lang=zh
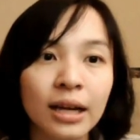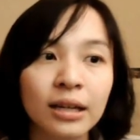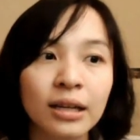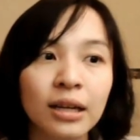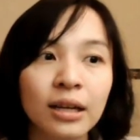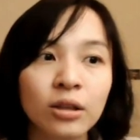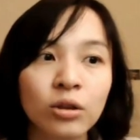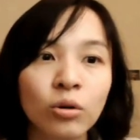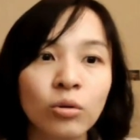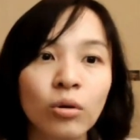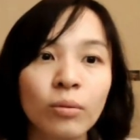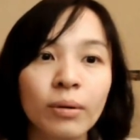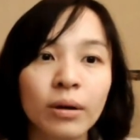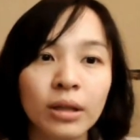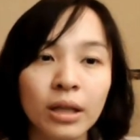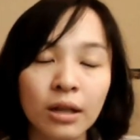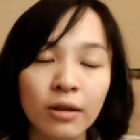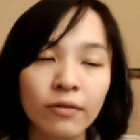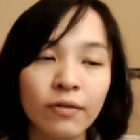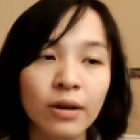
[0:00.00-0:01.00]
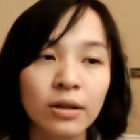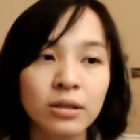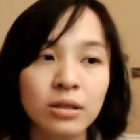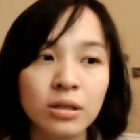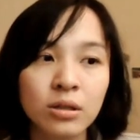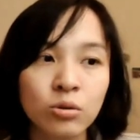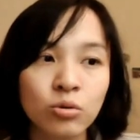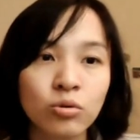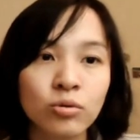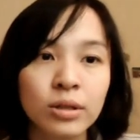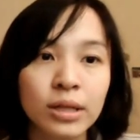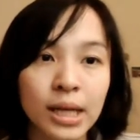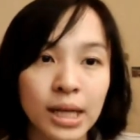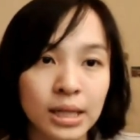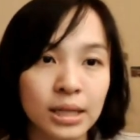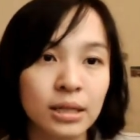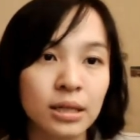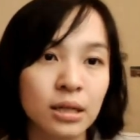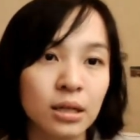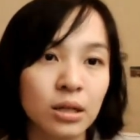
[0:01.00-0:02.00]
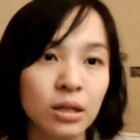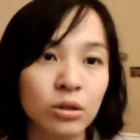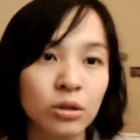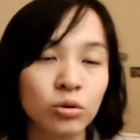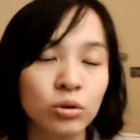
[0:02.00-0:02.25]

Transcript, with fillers: 家可以通过表单的方式去填写，